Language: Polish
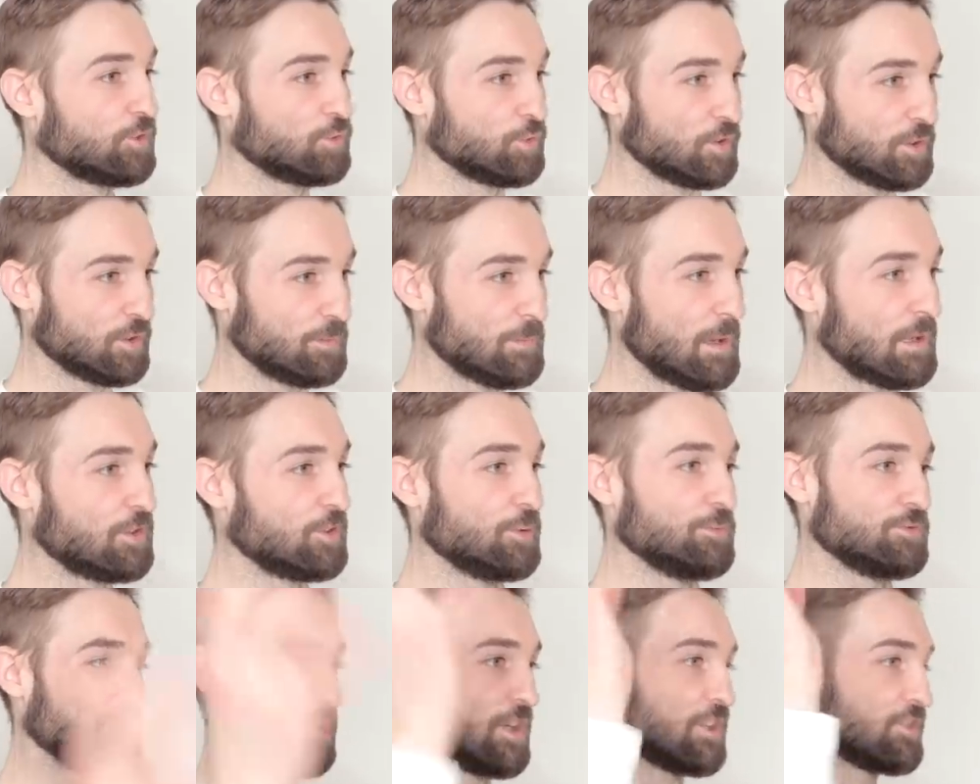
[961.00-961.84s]
który ma
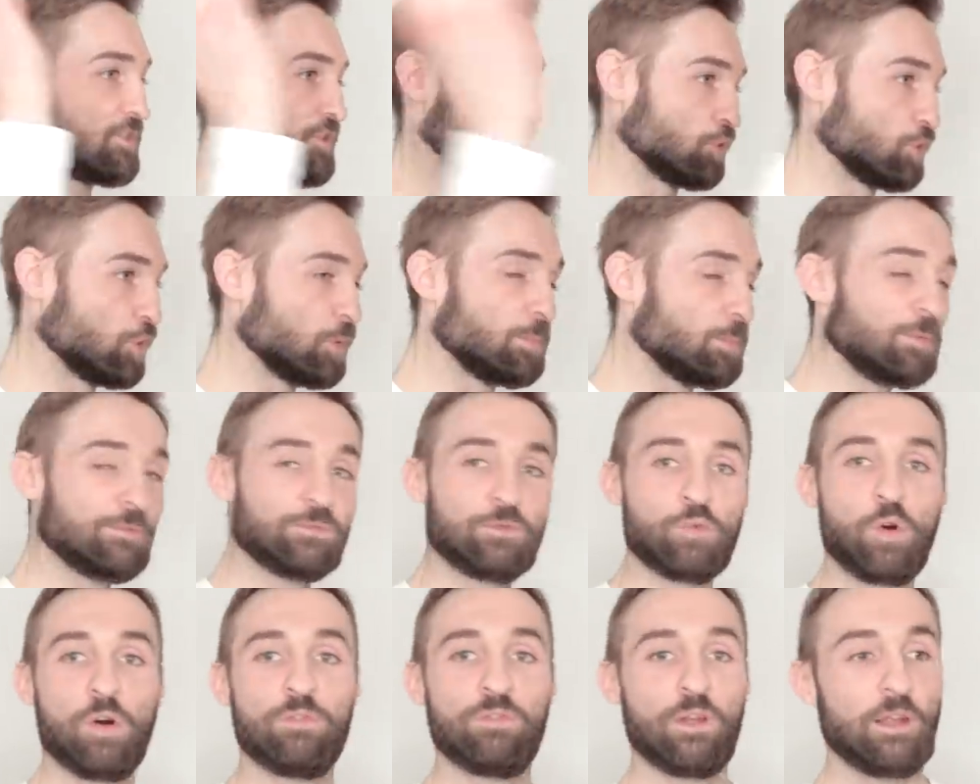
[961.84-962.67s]
tą rzecz, dup w
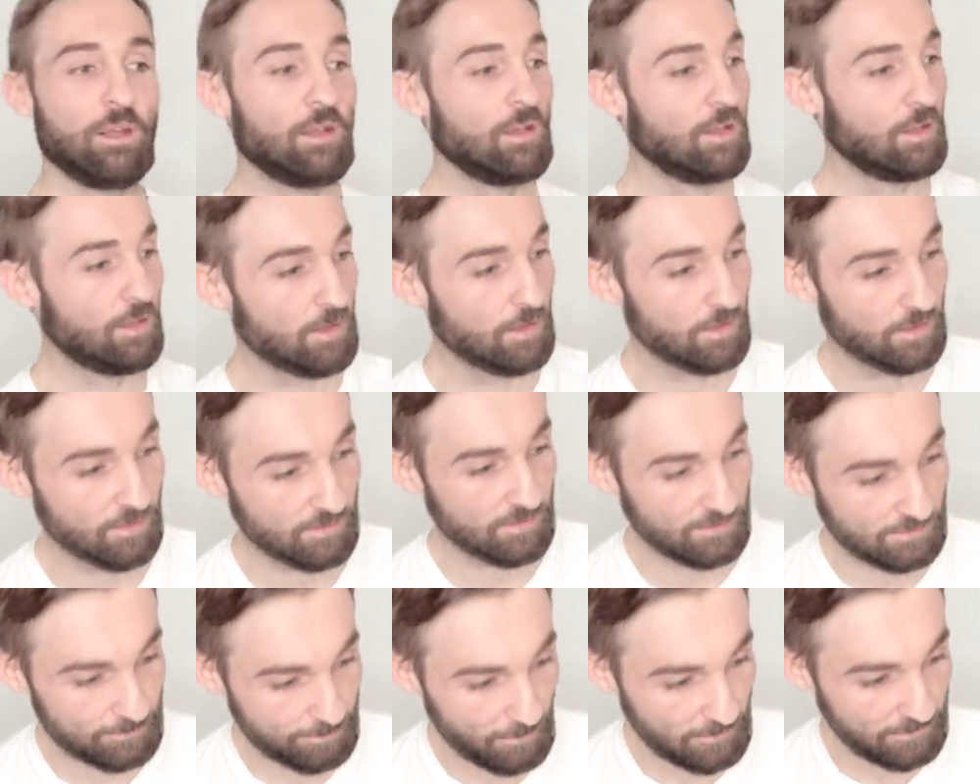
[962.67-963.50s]
głowę,
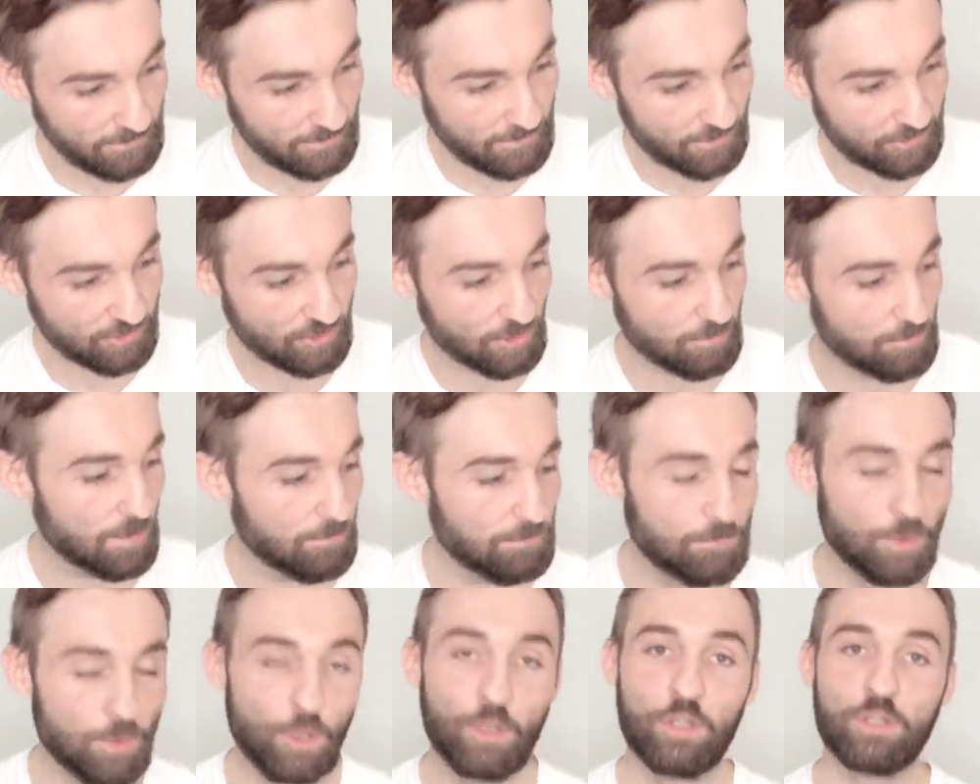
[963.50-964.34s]
spada na ziemię,
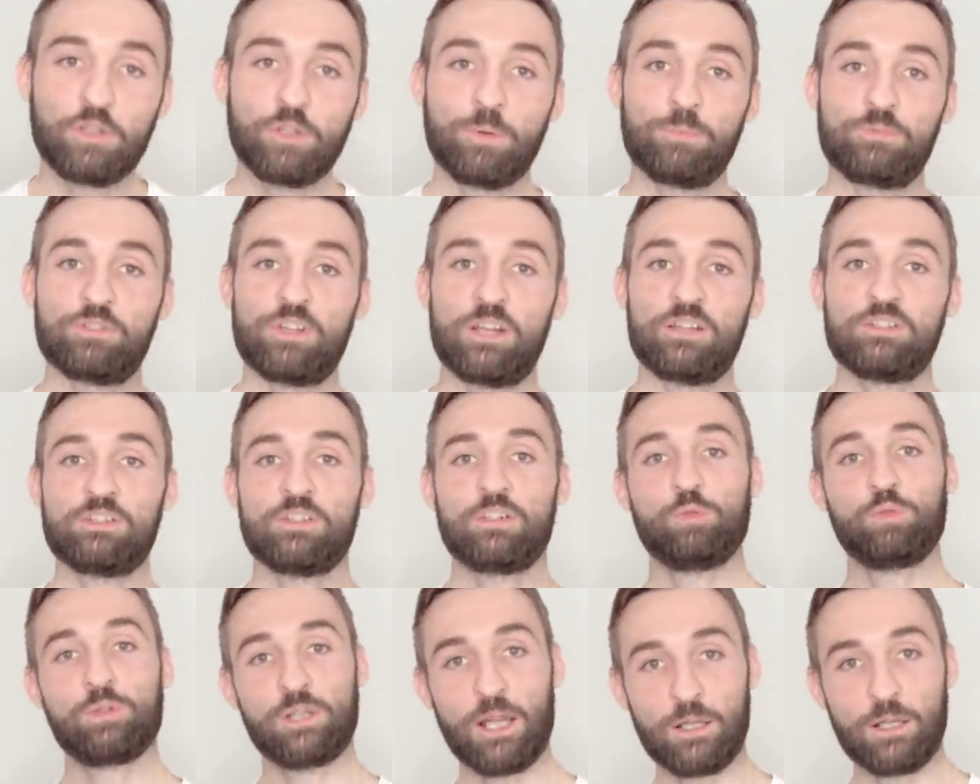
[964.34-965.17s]
biorę tą rzecz,
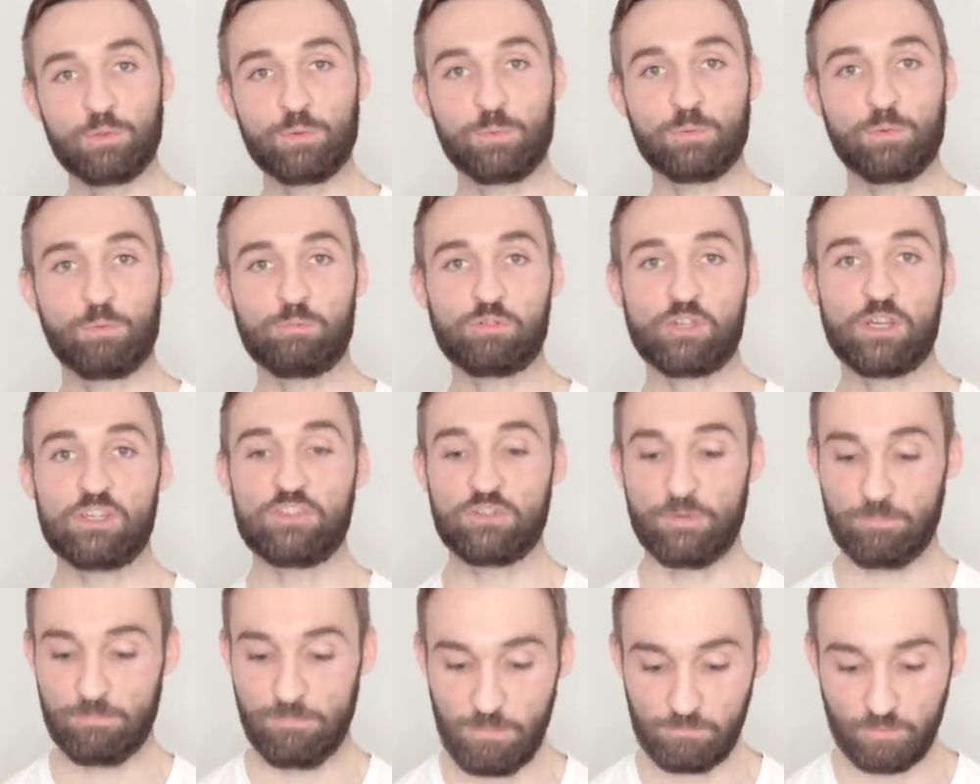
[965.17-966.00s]
ukradłem tą
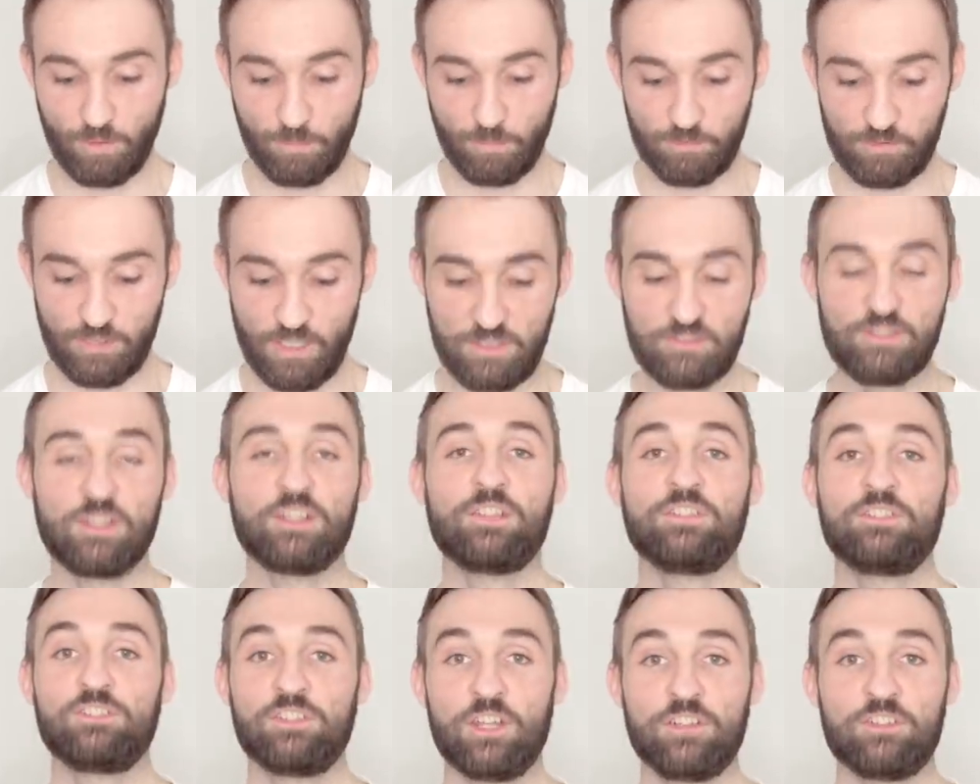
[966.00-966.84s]
rzecz, mam tą rzecz,
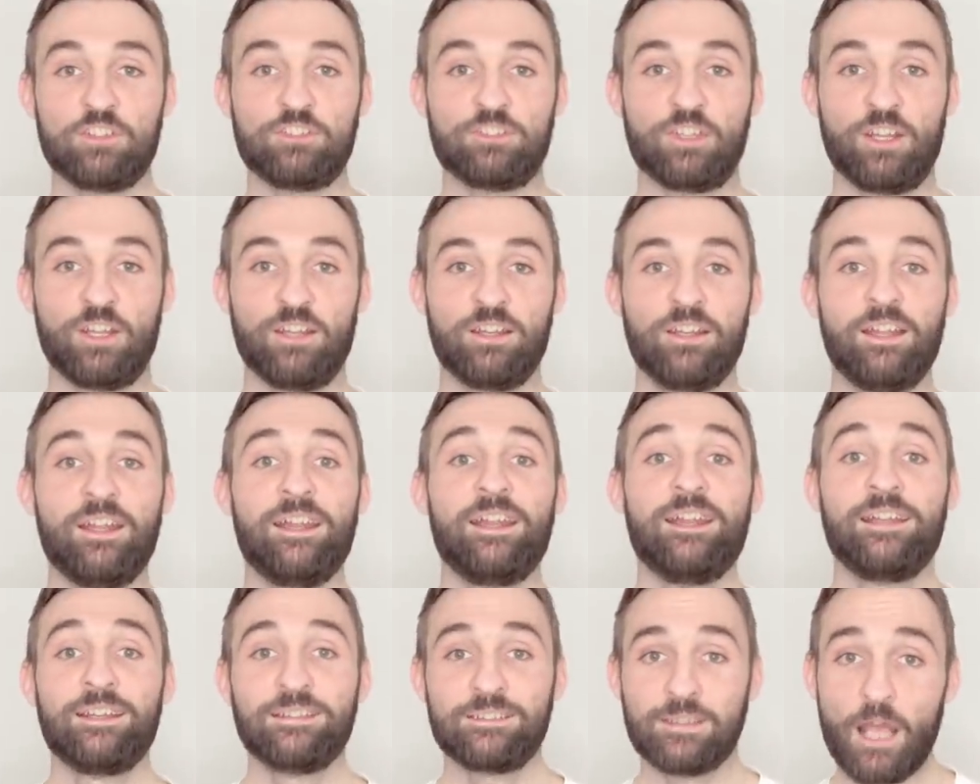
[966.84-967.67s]
cieszę się.
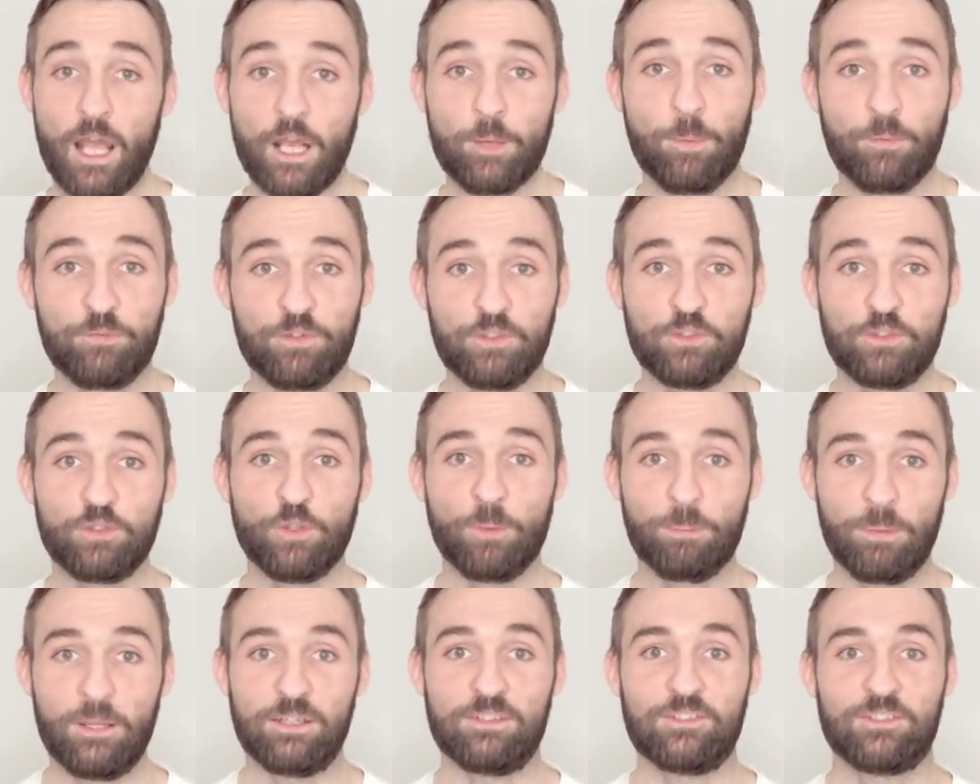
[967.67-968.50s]
Tak powinno
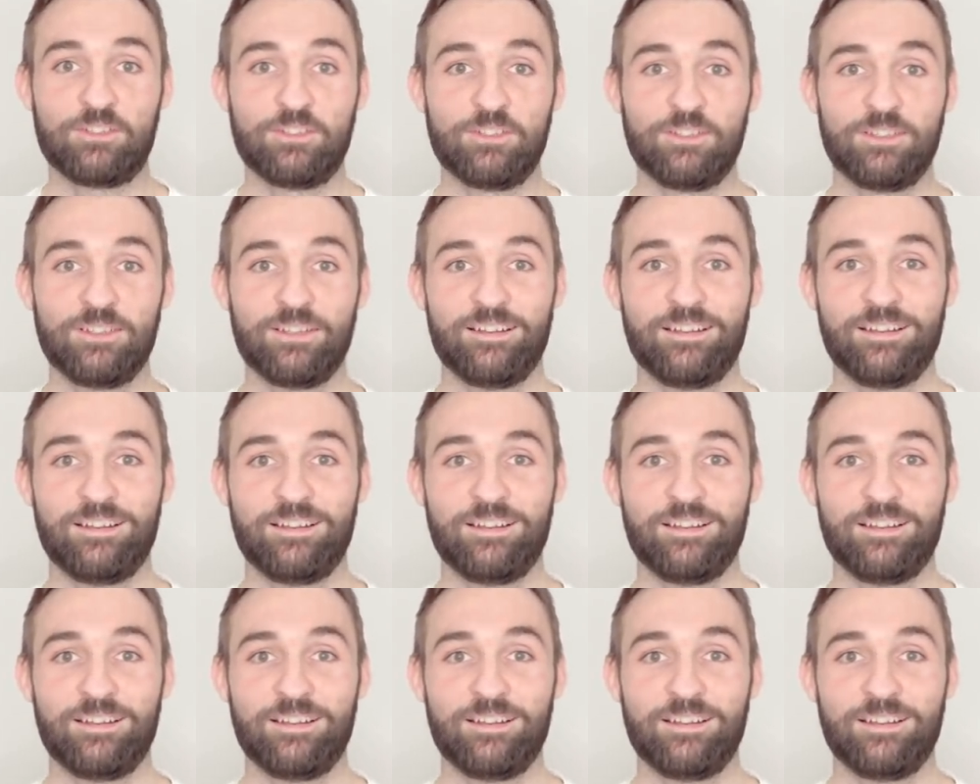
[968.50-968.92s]
być.